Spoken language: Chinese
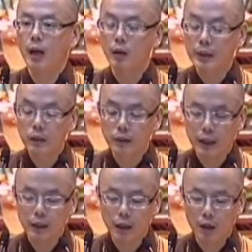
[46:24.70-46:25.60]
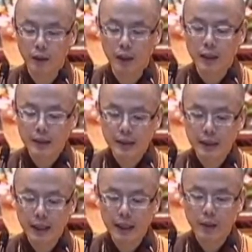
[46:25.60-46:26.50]
啊，它有它的道理。接下
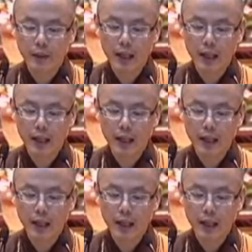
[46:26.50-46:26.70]
来给各位